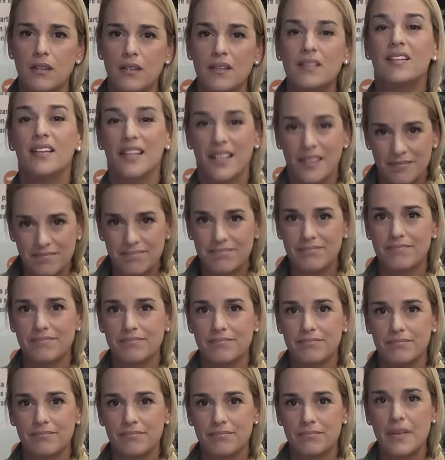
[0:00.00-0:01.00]
sí,
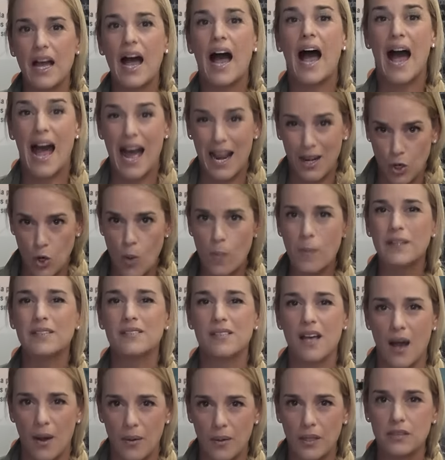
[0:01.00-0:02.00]
algo
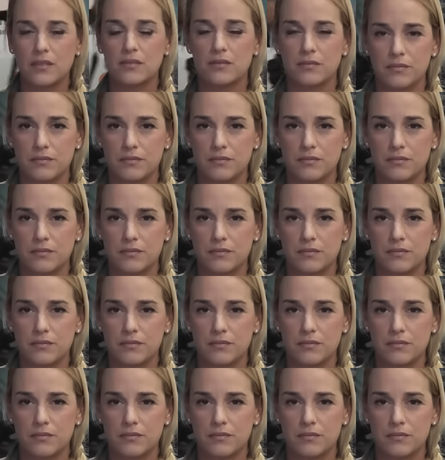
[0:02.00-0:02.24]
pasaba.